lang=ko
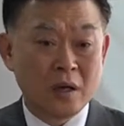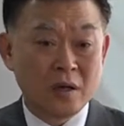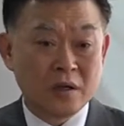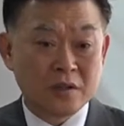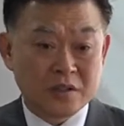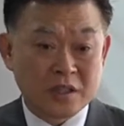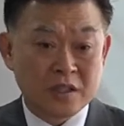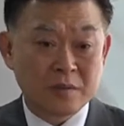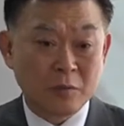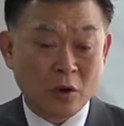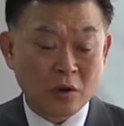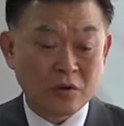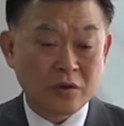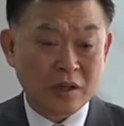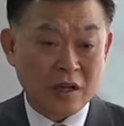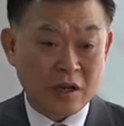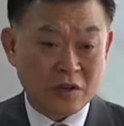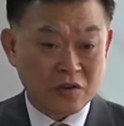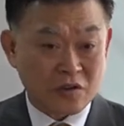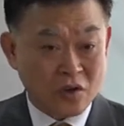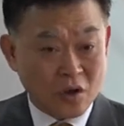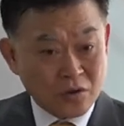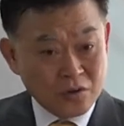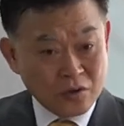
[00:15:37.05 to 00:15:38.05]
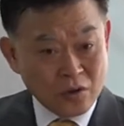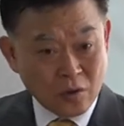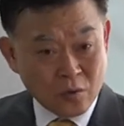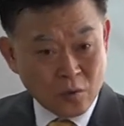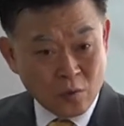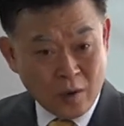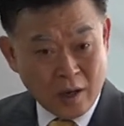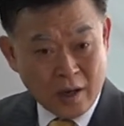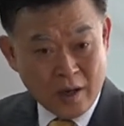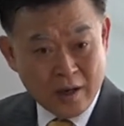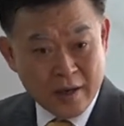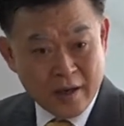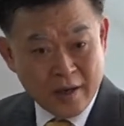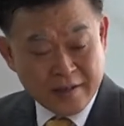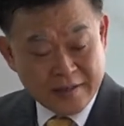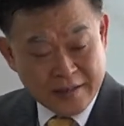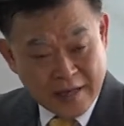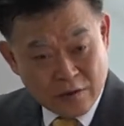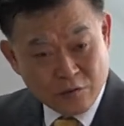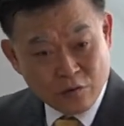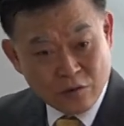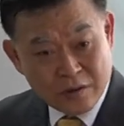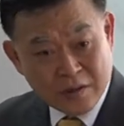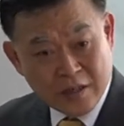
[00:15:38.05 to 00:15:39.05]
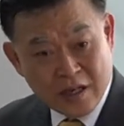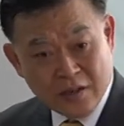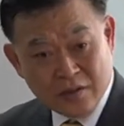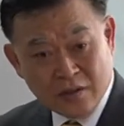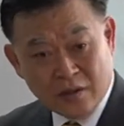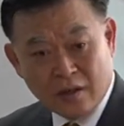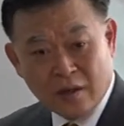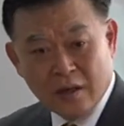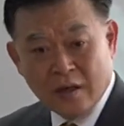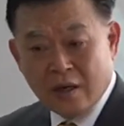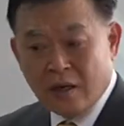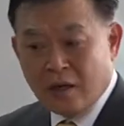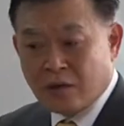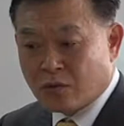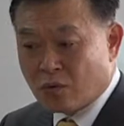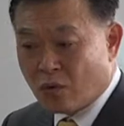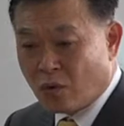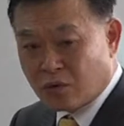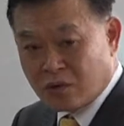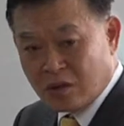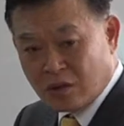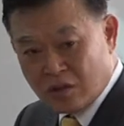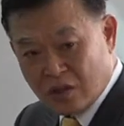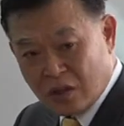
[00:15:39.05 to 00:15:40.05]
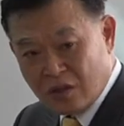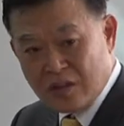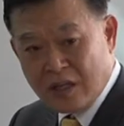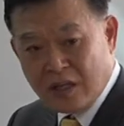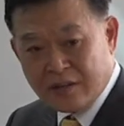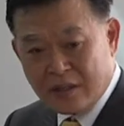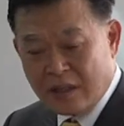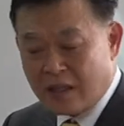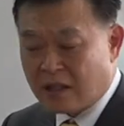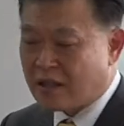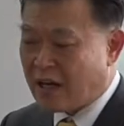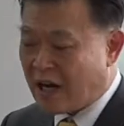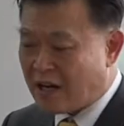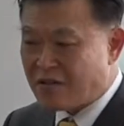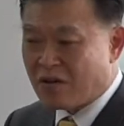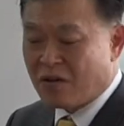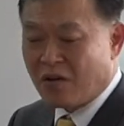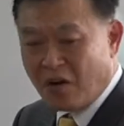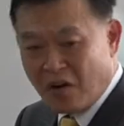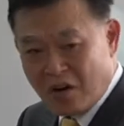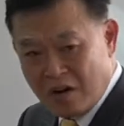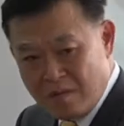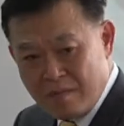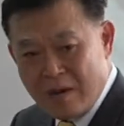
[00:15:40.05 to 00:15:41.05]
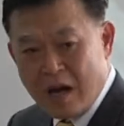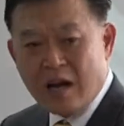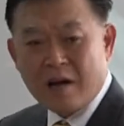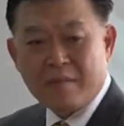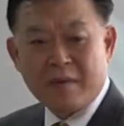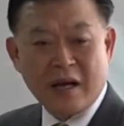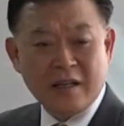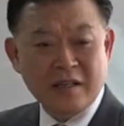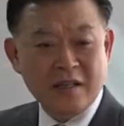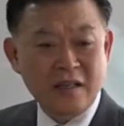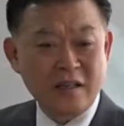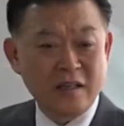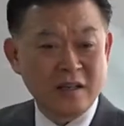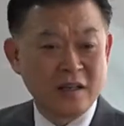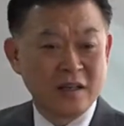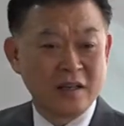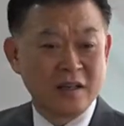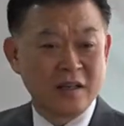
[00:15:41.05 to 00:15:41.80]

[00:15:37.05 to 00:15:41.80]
지금 어떻게 성령과 예수님께서 또 그 천사들이 가서 얼마나 많이